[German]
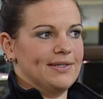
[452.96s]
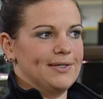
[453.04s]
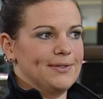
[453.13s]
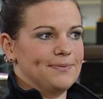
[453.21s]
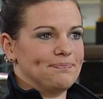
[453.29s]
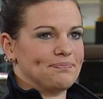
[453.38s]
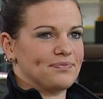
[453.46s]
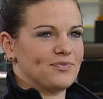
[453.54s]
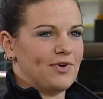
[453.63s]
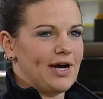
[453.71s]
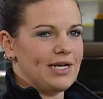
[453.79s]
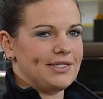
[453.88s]
Ähm,
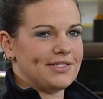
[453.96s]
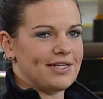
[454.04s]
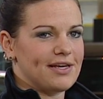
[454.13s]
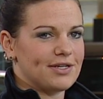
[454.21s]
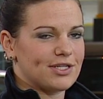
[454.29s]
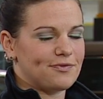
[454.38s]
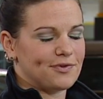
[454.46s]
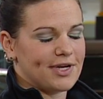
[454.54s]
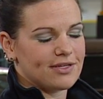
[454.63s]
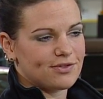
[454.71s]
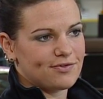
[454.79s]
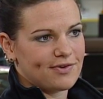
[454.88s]
war eigentlich der erste
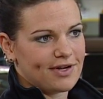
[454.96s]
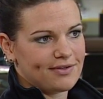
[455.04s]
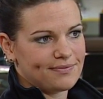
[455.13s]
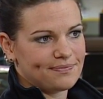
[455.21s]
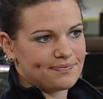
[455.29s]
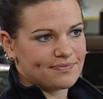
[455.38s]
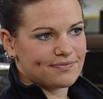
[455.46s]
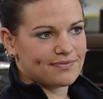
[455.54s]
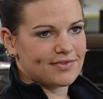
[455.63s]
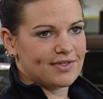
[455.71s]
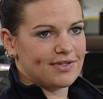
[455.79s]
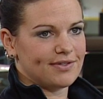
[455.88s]
Verkehrsunfall,
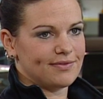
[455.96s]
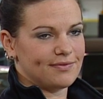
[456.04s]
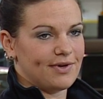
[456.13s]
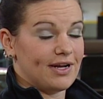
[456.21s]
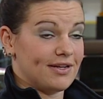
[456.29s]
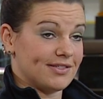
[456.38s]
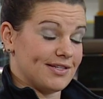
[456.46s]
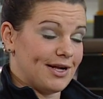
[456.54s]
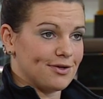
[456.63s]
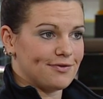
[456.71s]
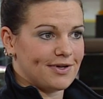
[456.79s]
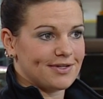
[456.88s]
ähm, war allerdings ein
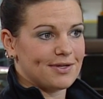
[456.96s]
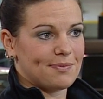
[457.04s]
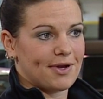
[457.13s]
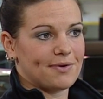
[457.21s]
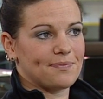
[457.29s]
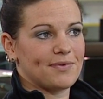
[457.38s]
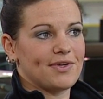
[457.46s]
Altaufhalt dabei. Mhm.